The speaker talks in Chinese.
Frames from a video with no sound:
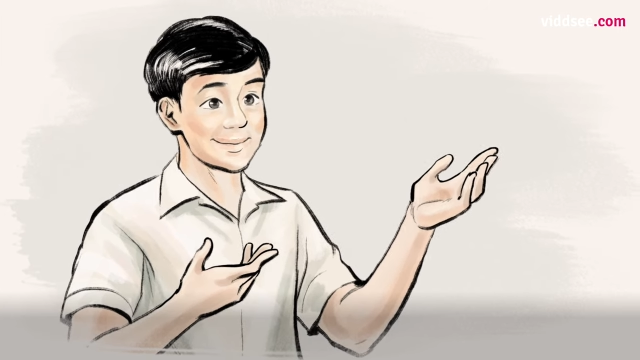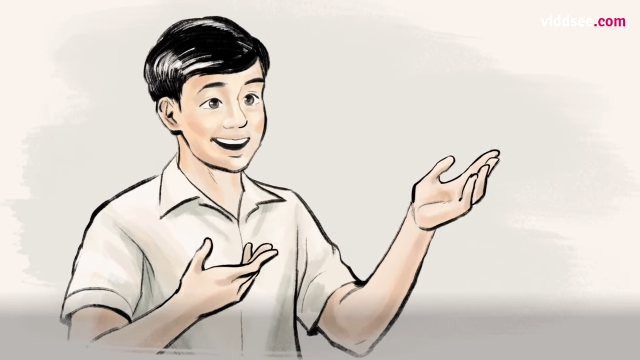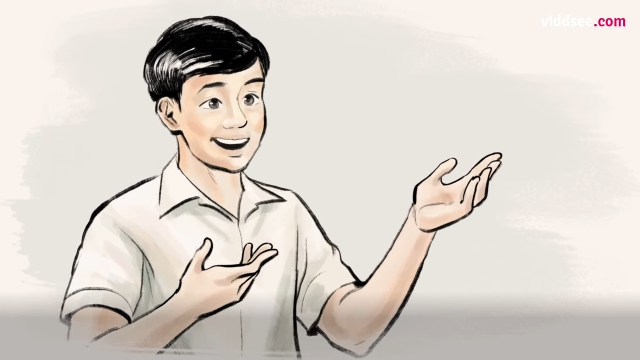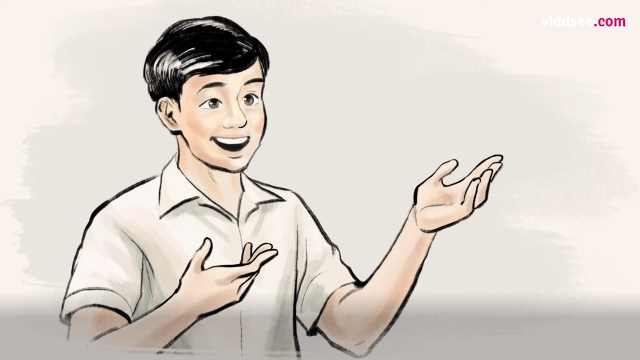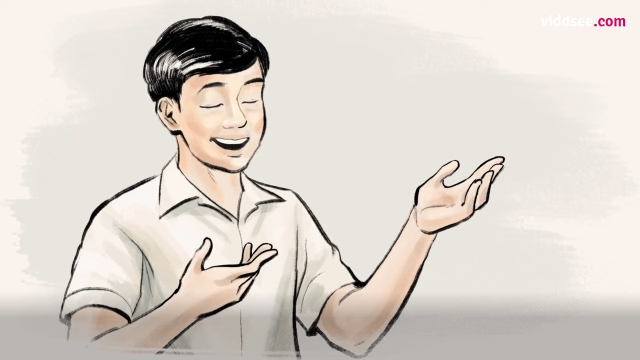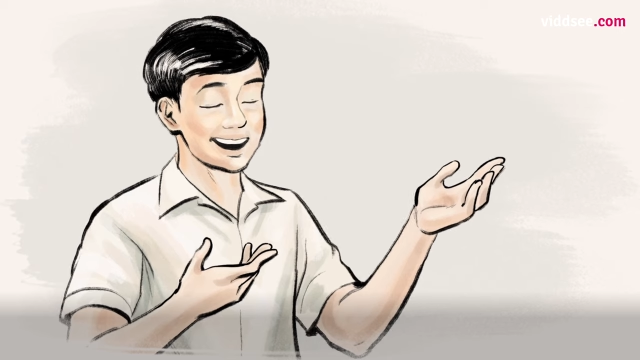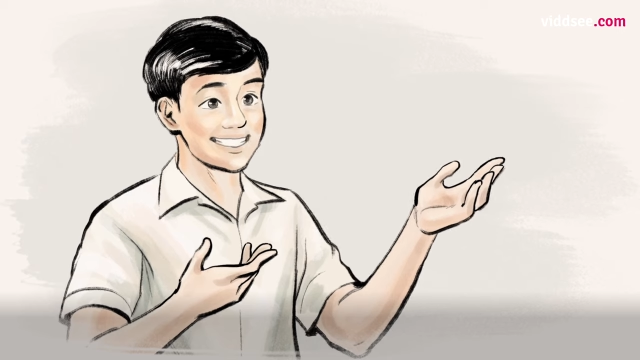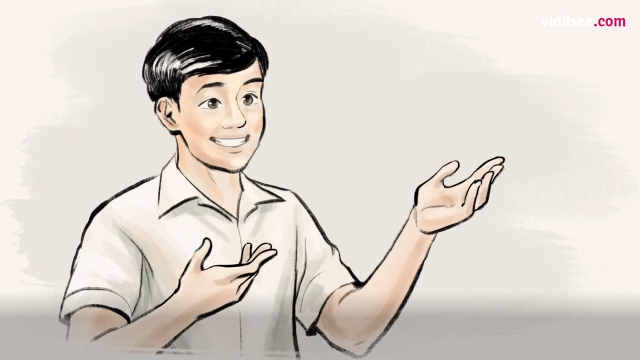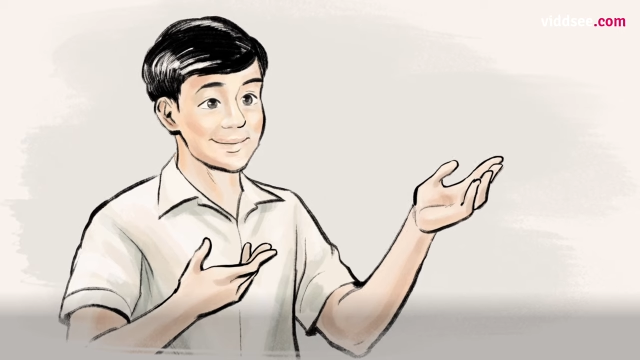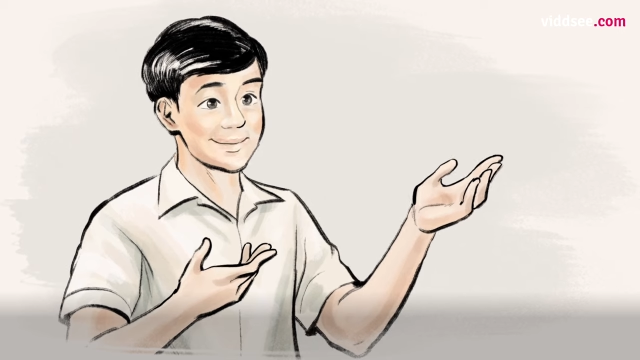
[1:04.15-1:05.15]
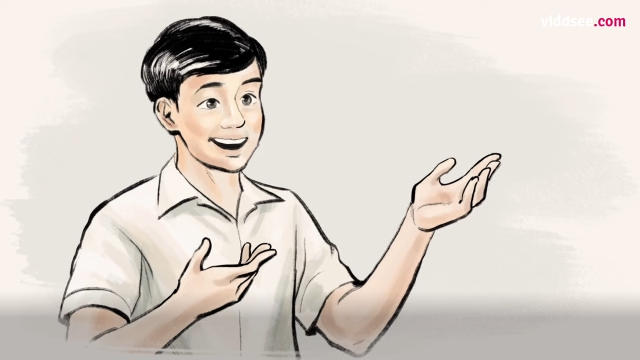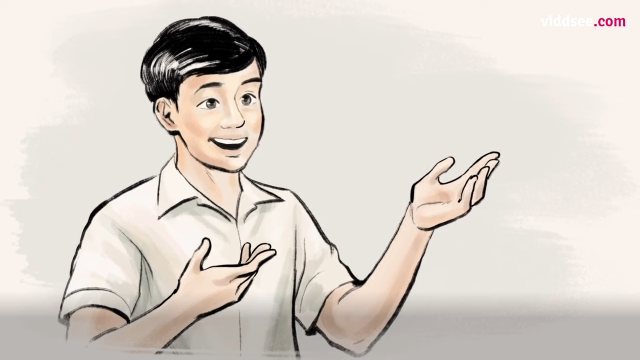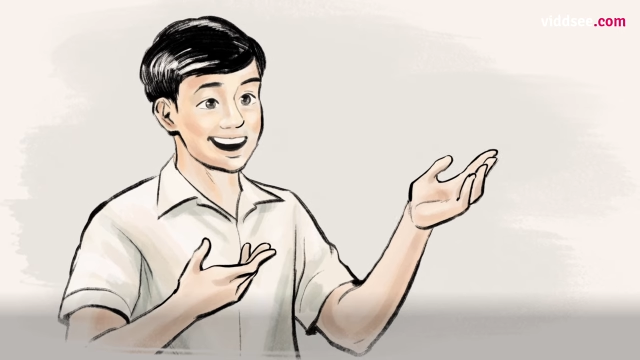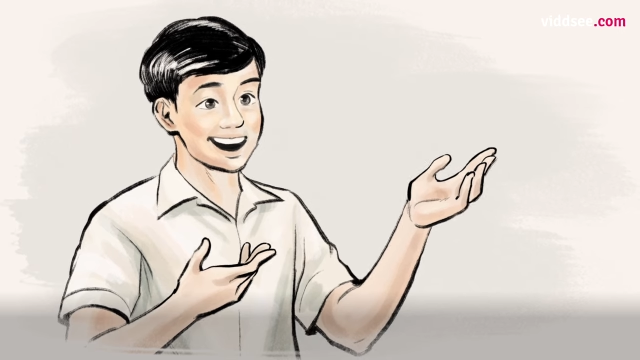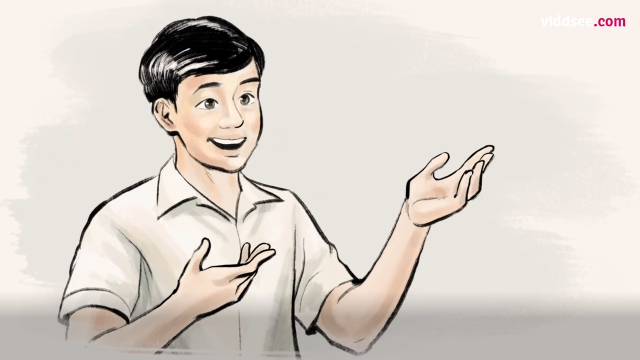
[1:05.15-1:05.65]
因为那时候是写一些
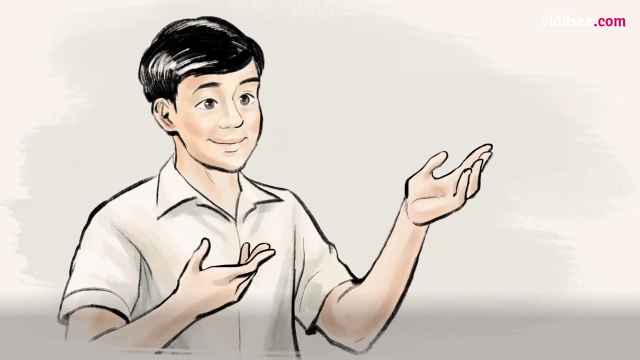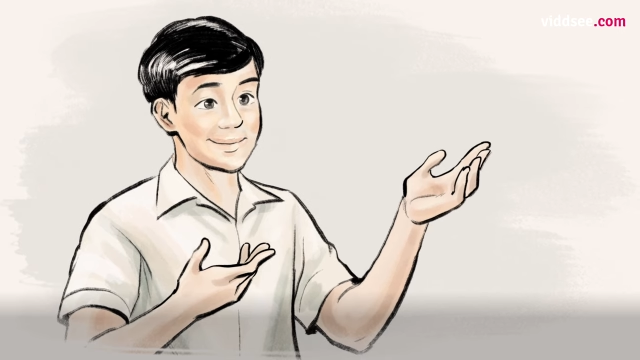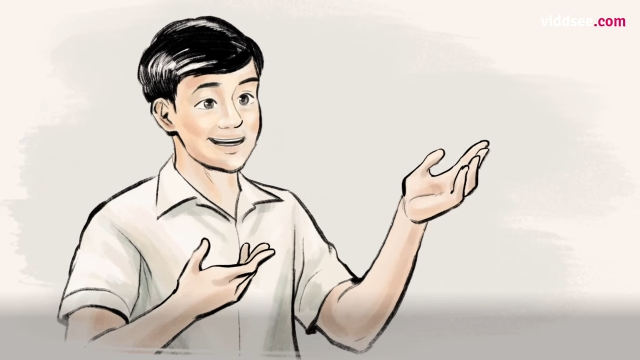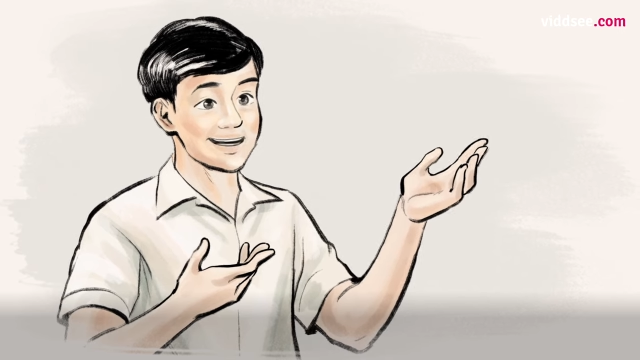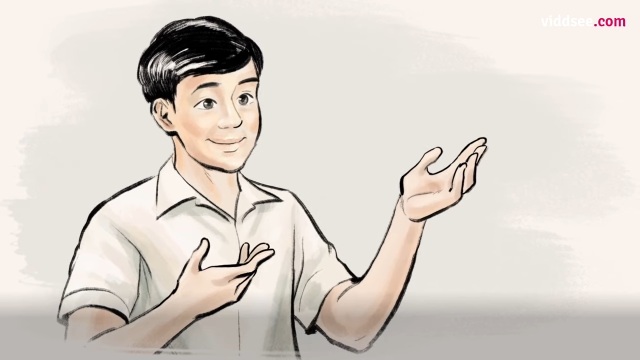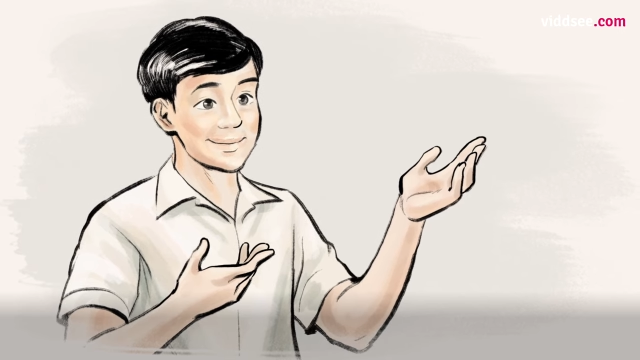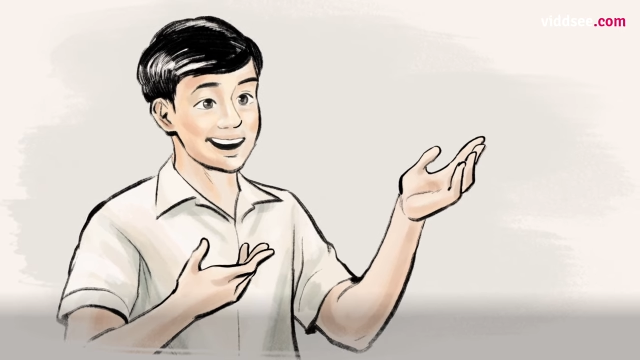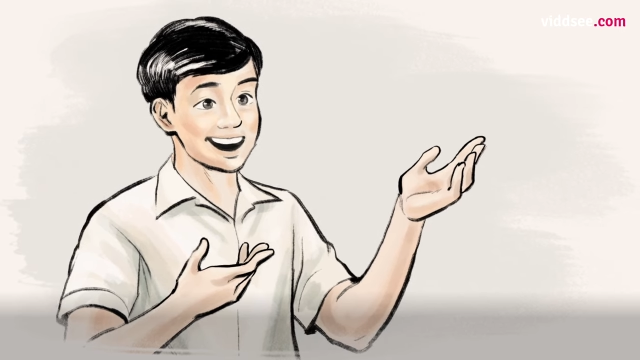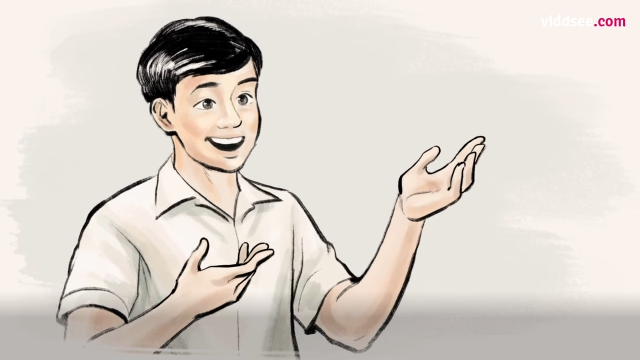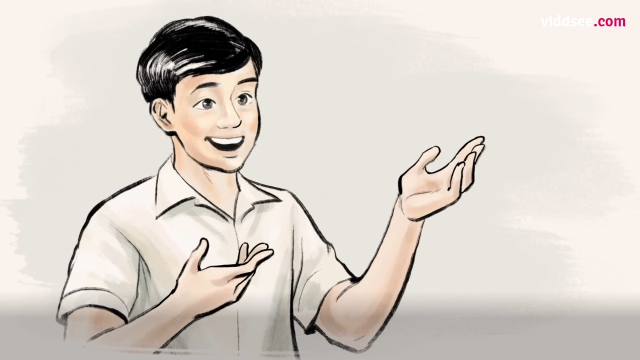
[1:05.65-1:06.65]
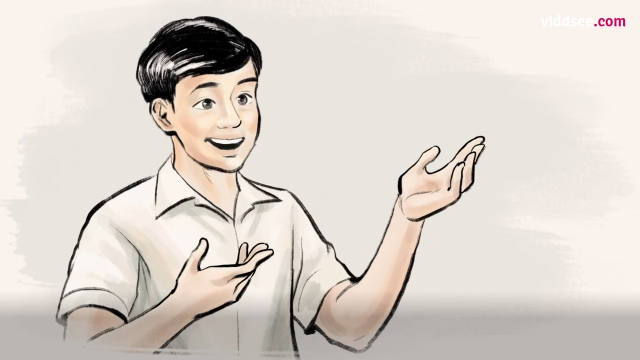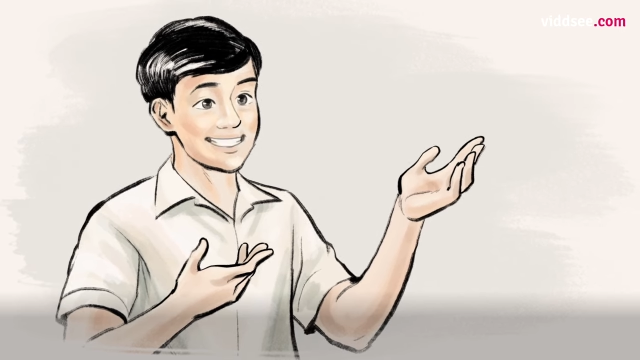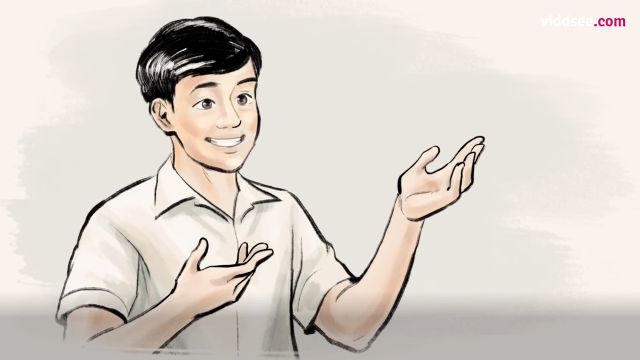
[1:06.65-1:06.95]
论文啊，论文字的，